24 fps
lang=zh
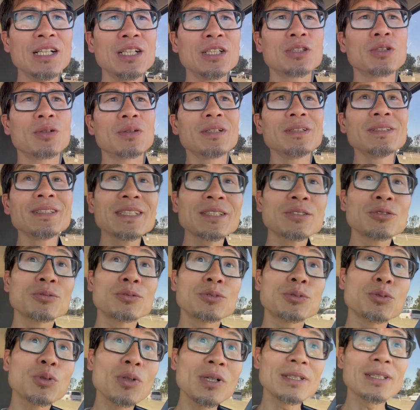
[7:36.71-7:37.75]
有了那种
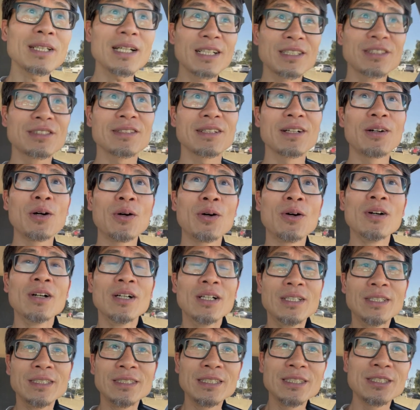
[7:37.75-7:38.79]
状态之后，
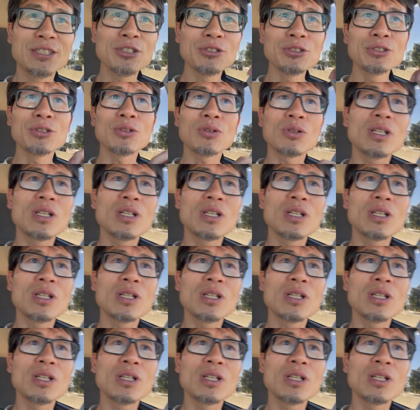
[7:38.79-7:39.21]
你就有